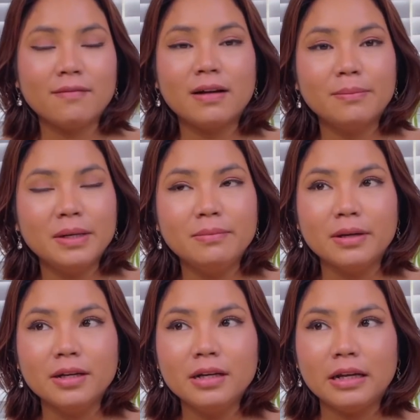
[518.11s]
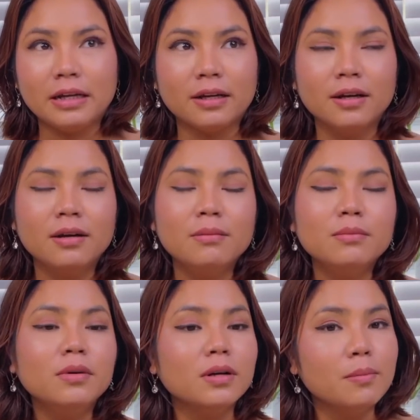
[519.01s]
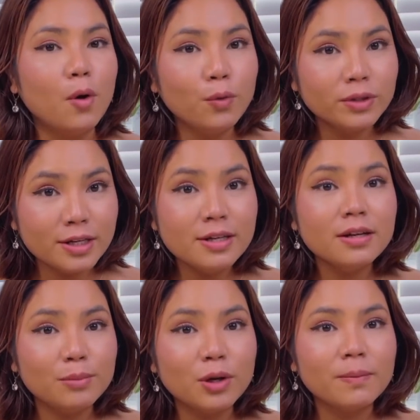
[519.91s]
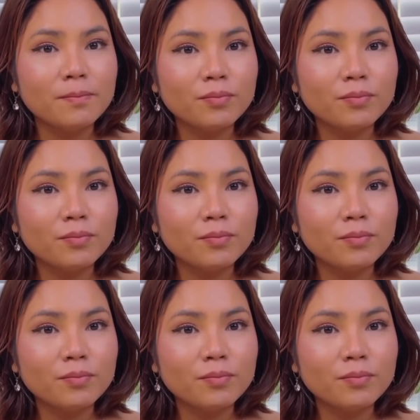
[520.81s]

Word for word: qua bên Mỹ là 14 tiếng các bạn